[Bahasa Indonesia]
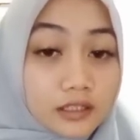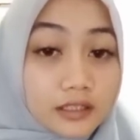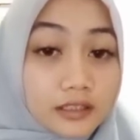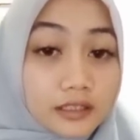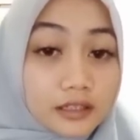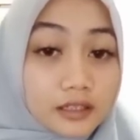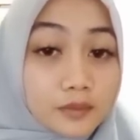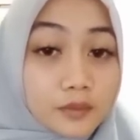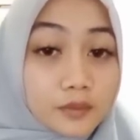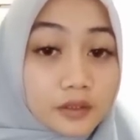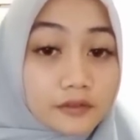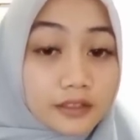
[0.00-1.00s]
dan kita
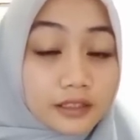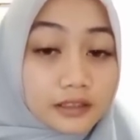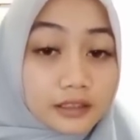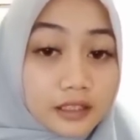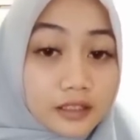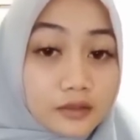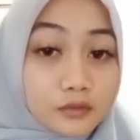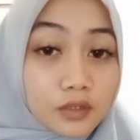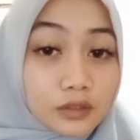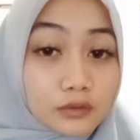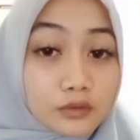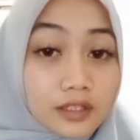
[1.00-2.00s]
memanfaatkan
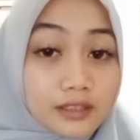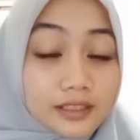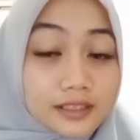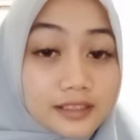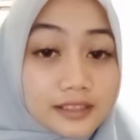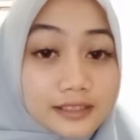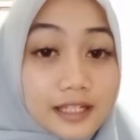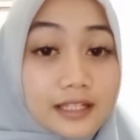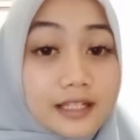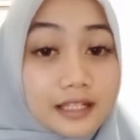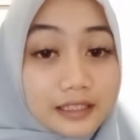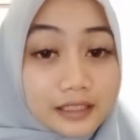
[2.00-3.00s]
waktu yang tersisa
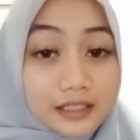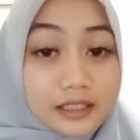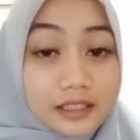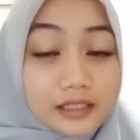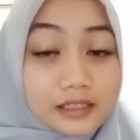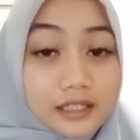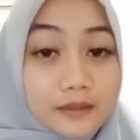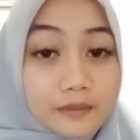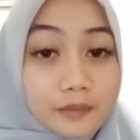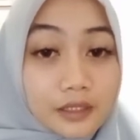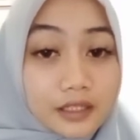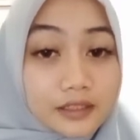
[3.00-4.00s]
dari
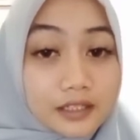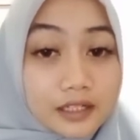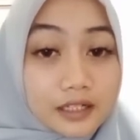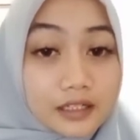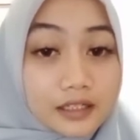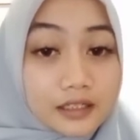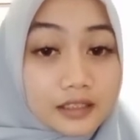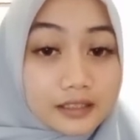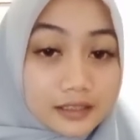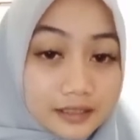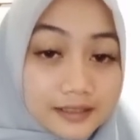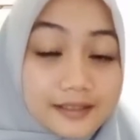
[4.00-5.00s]
jam pelajaran
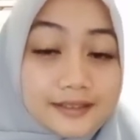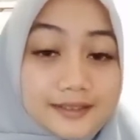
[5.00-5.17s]
ini.